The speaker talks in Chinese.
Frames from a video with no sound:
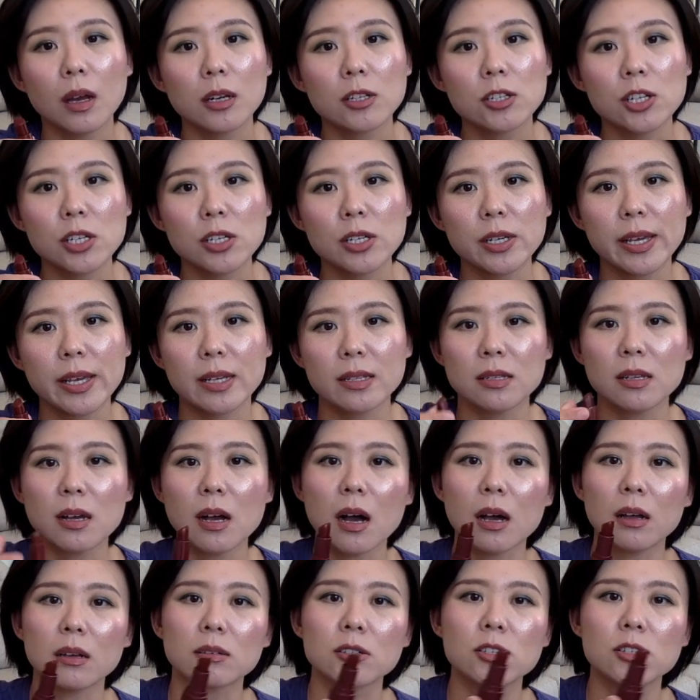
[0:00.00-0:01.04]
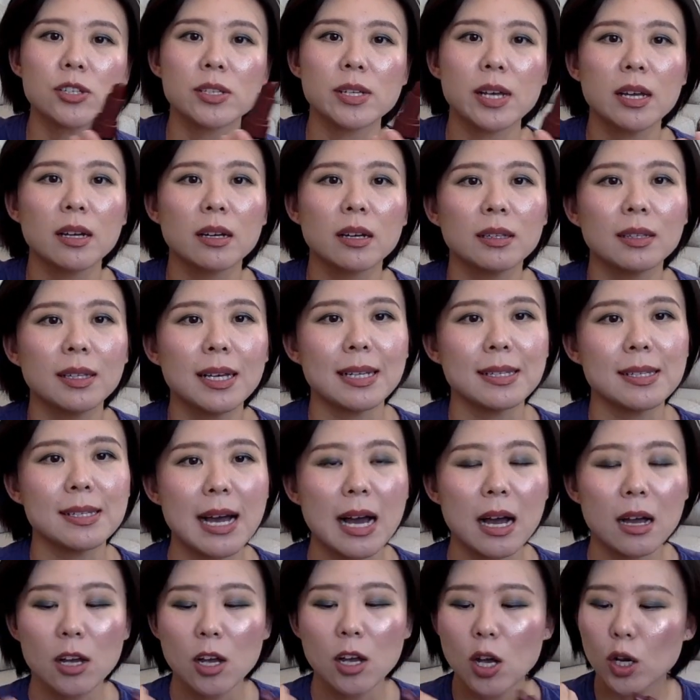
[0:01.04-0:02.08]
这支颜色好像之前也跟大
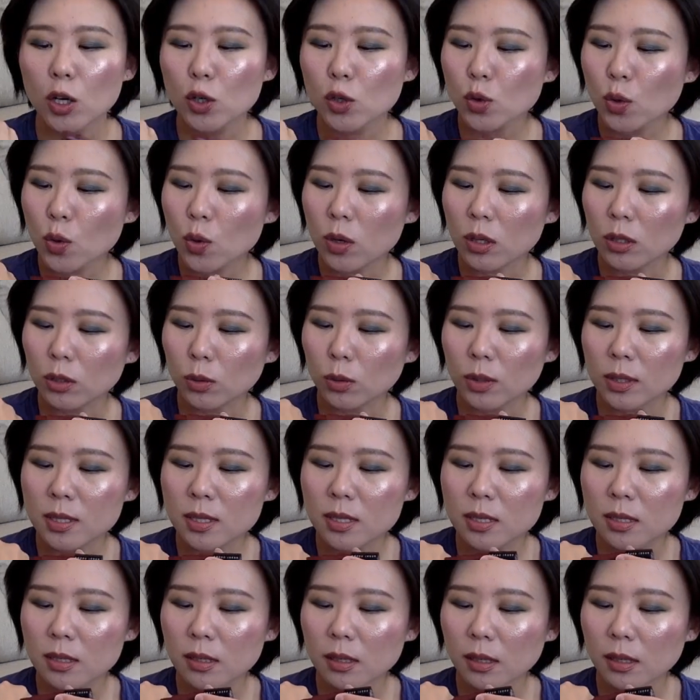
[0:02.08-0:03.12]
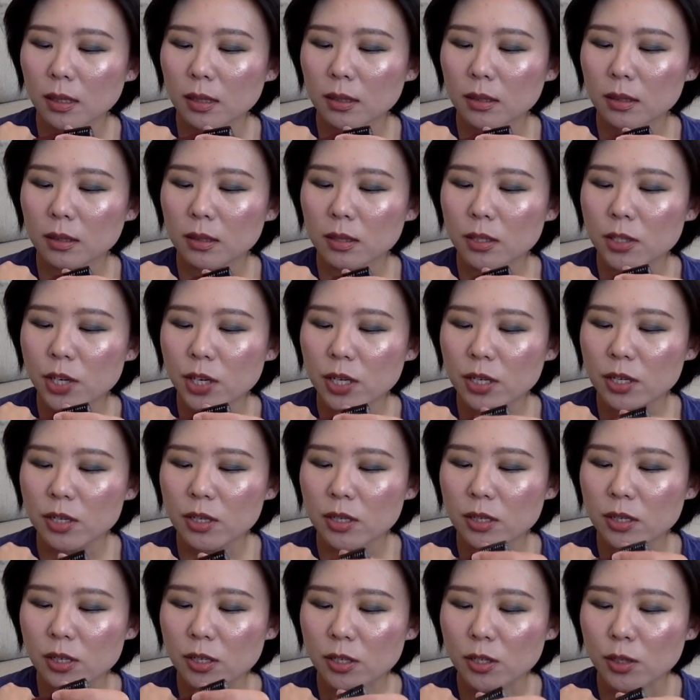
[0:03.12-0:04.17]
家说过很多次了，这
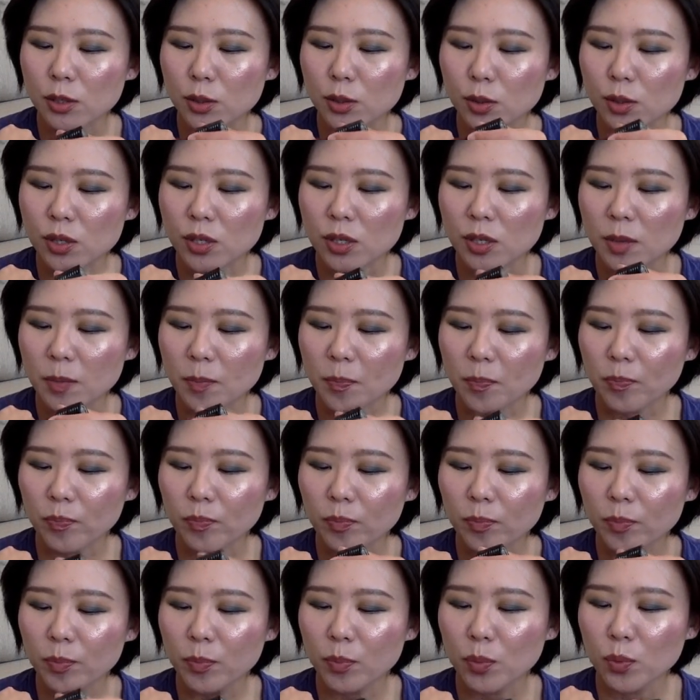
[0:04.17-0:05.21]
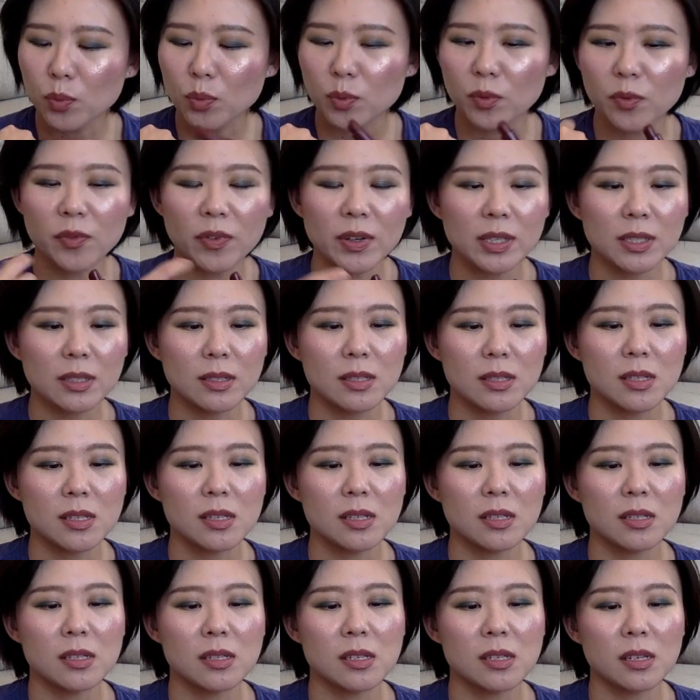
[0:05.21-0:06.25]
支其实就是不分
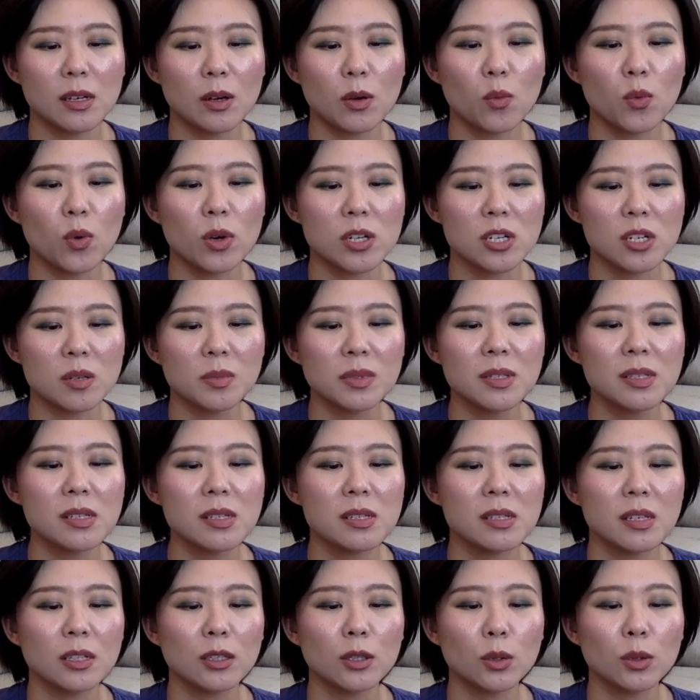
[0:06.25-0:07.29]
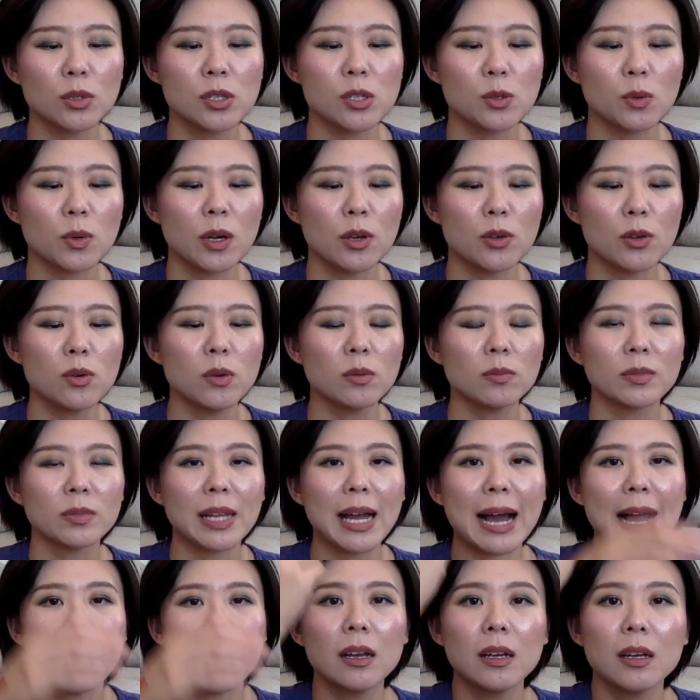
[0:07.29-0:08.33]
季节，我什么季节都喜欢用
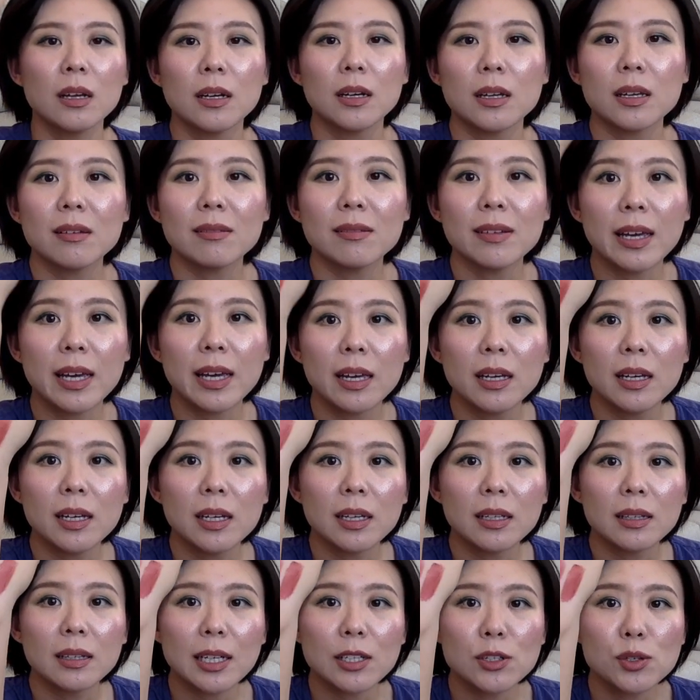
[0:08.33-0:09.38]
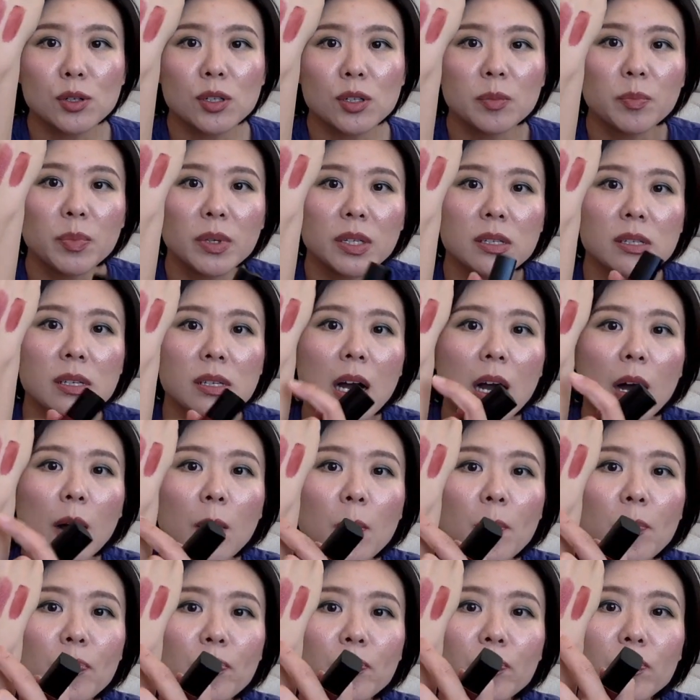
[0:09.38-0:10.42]
它，因为它就是比较